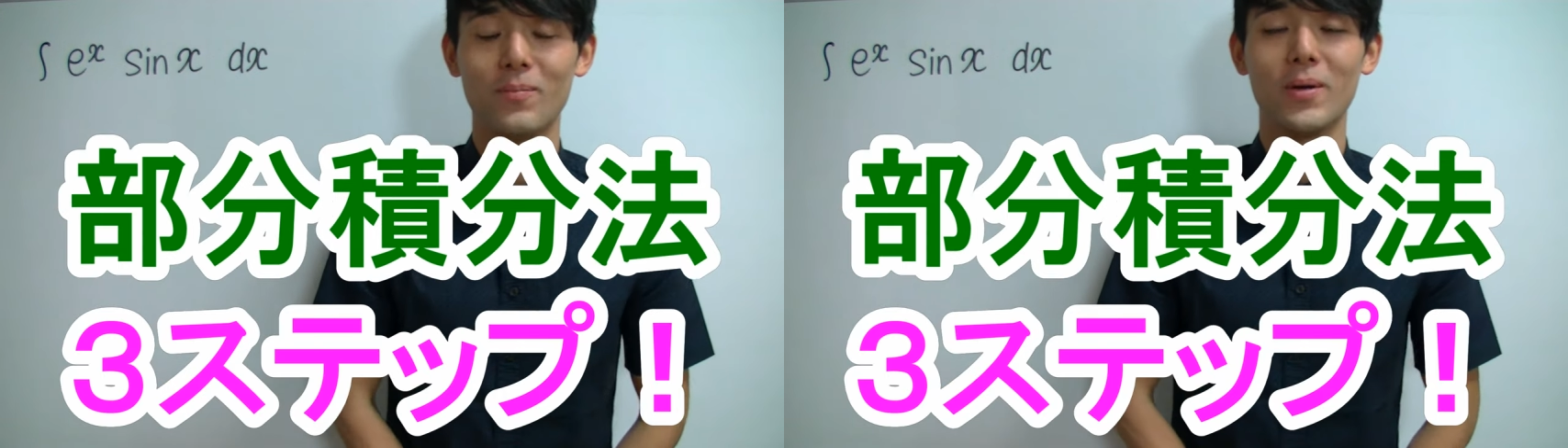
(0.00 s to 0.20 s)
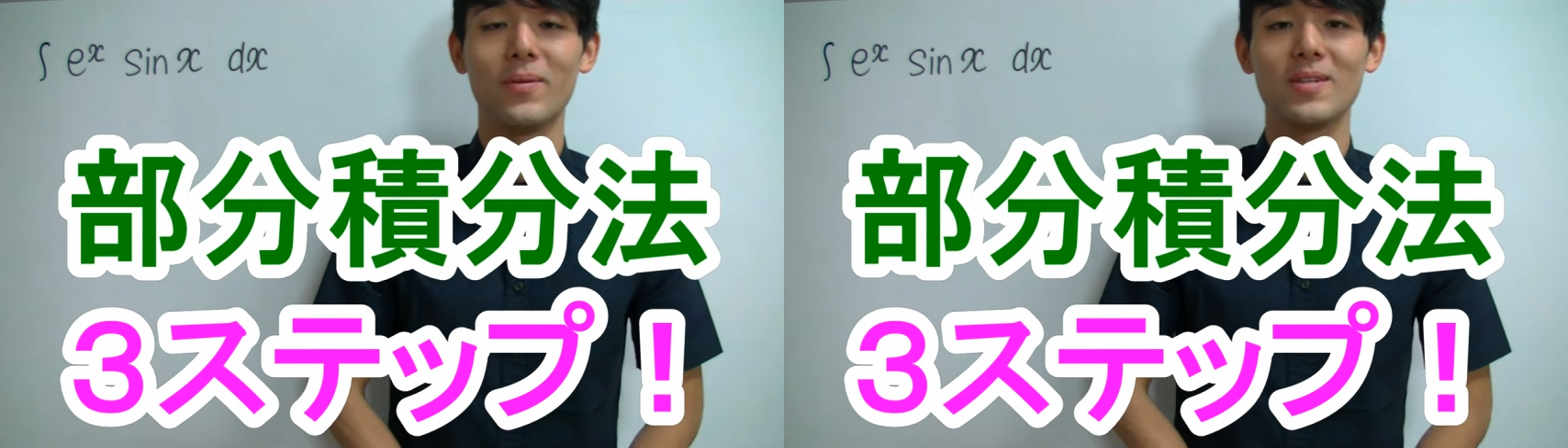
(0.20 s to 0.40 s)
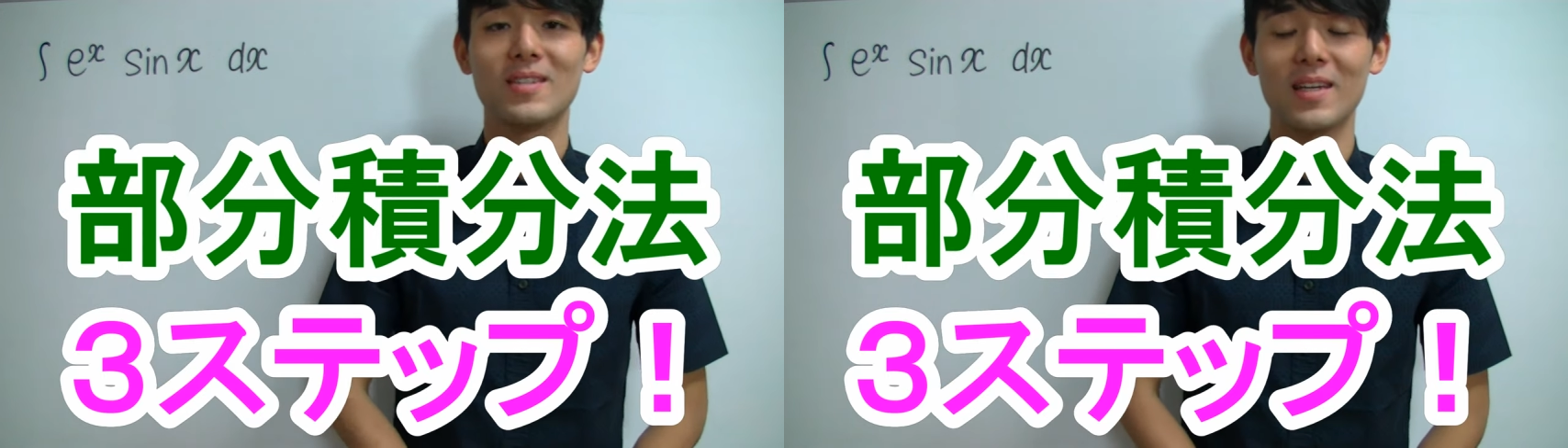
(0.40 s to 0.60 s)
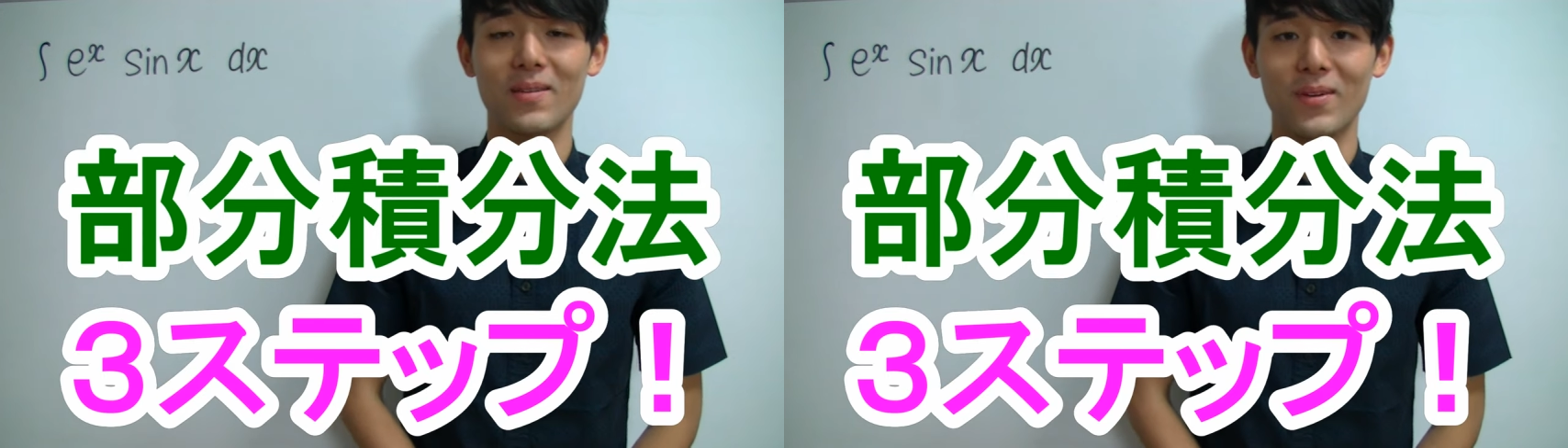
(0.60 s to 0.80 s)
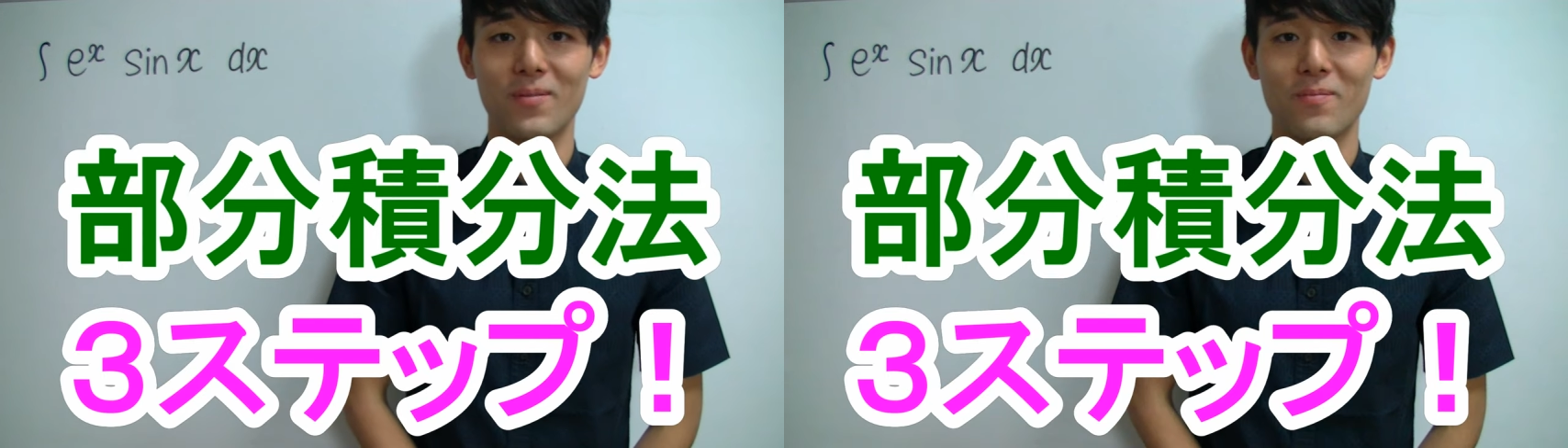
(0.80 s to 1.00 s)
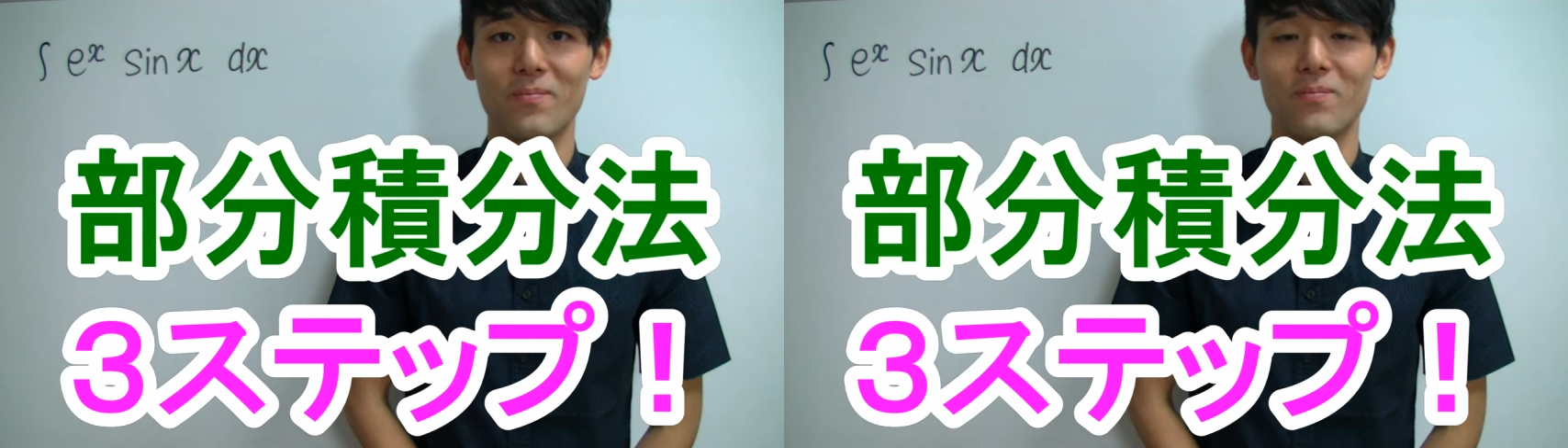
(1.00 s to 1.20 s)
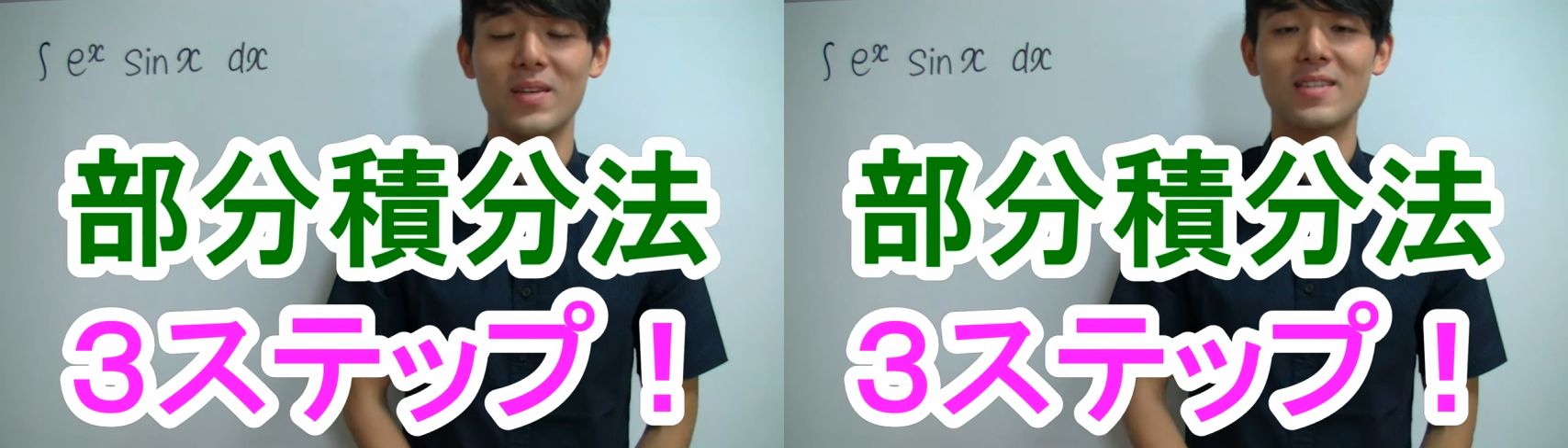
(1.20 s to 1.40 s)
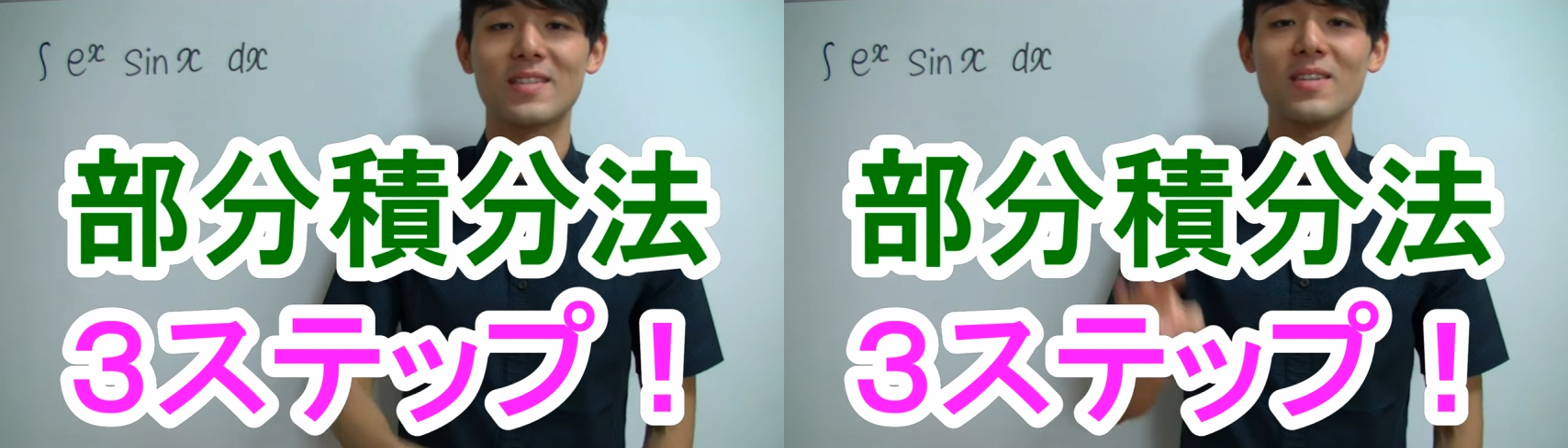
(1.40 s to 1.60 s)
部分積分
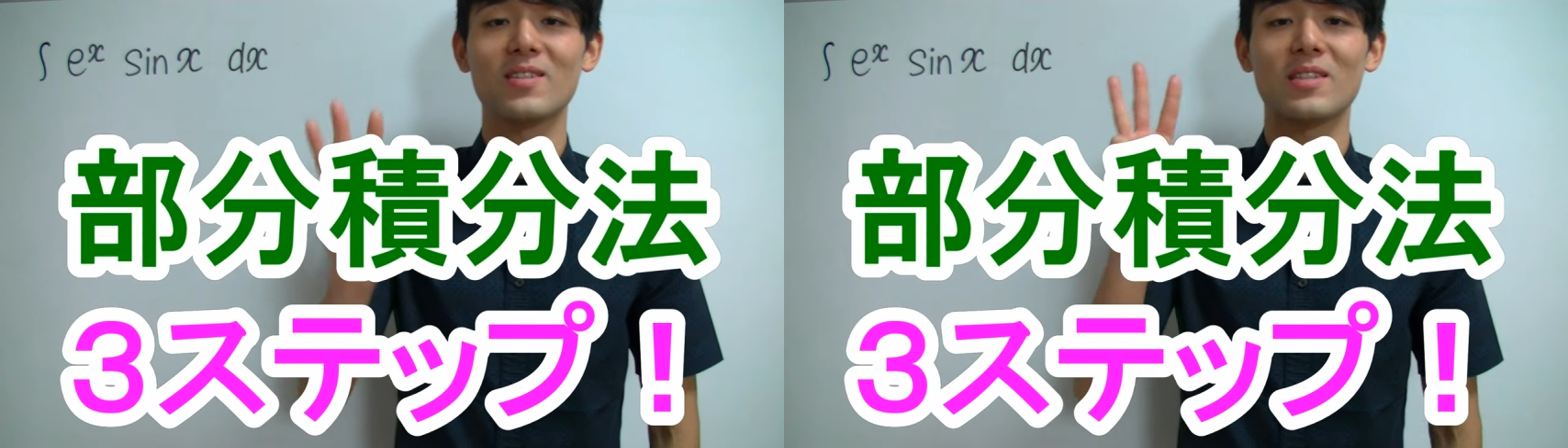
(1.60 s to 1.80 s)
3つの